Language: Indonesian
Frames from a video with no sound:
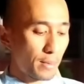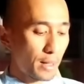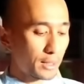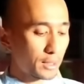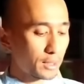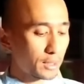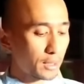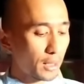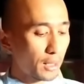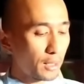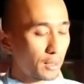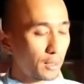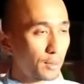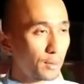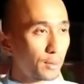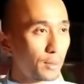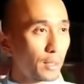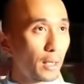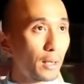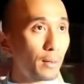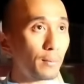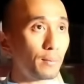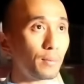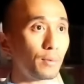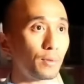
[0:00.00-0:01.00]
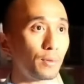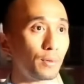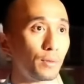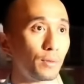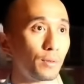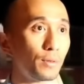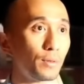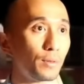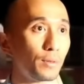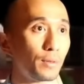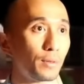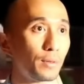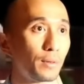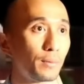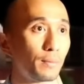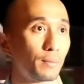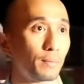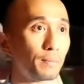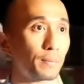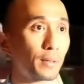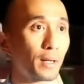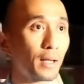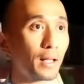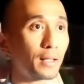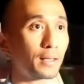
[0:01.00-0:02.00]
Mas, kalau kamu
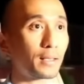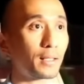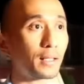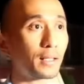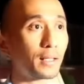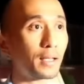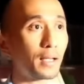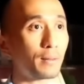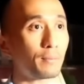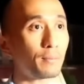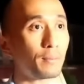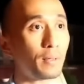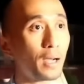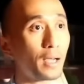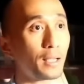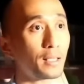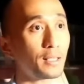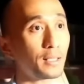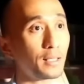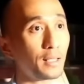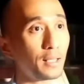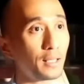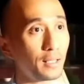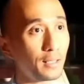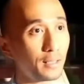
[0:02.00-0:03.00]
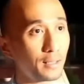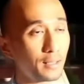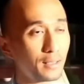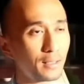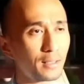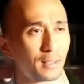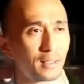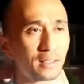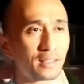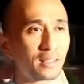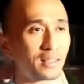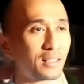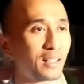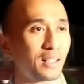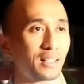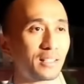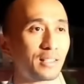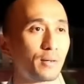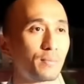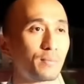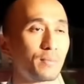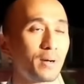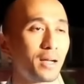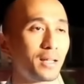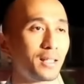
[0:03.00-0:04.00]
perhatikan bayi,
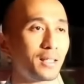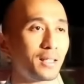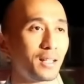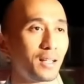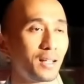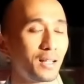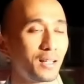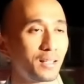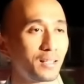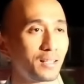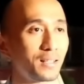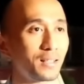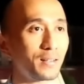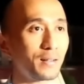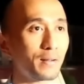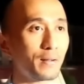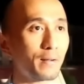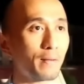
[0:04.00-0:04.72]
kita bayi lah.